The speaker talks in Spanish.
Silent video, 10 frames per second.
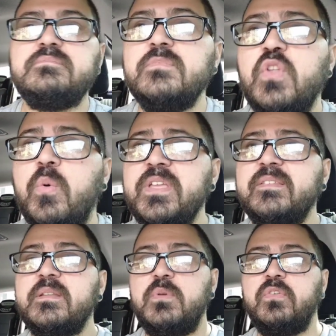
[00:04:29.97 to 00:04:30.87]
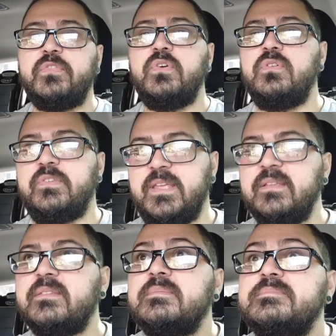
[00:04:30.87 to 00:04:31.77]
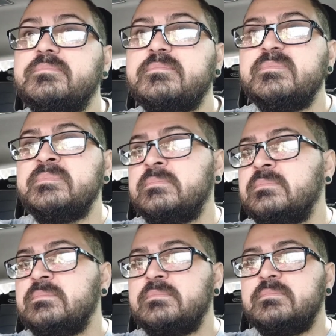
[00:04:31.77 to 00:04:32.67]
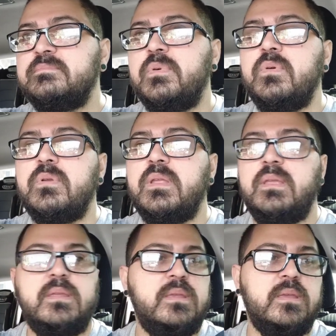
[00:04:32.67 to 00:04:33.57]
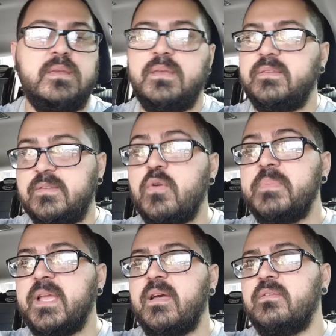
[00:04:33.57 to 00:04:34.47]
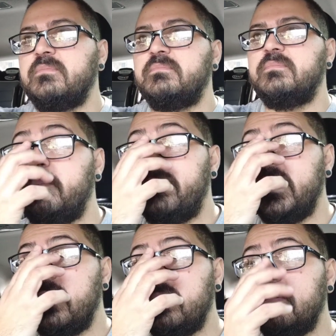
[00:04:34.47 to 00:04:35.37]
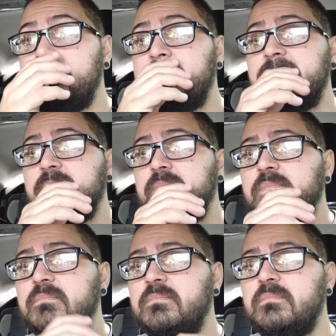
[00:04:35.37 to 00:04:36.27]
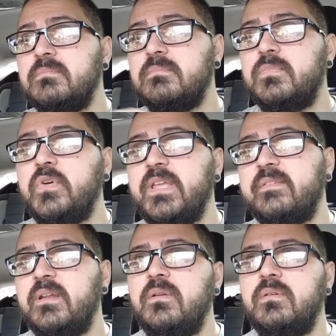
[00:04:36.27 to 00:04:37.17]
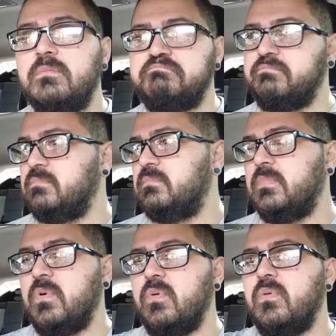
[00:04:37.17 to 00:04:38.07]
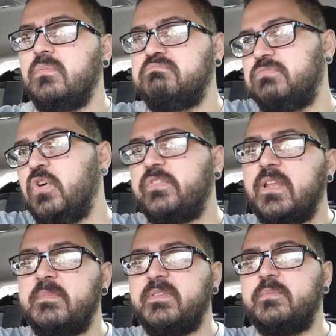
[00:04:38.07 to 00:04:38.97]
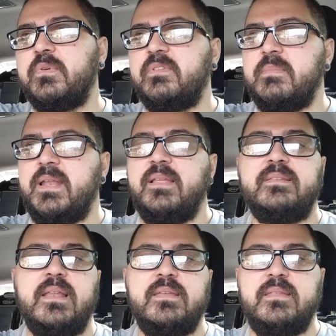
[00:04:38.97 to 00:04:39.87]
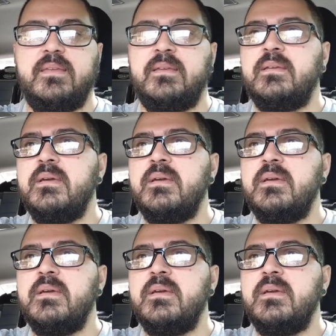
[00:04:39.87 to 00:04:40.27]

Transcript: No voy a hacer blogs todos los días porque es complicado, pero voy a hacerlo dos, tres veces por semana, esa es la idea.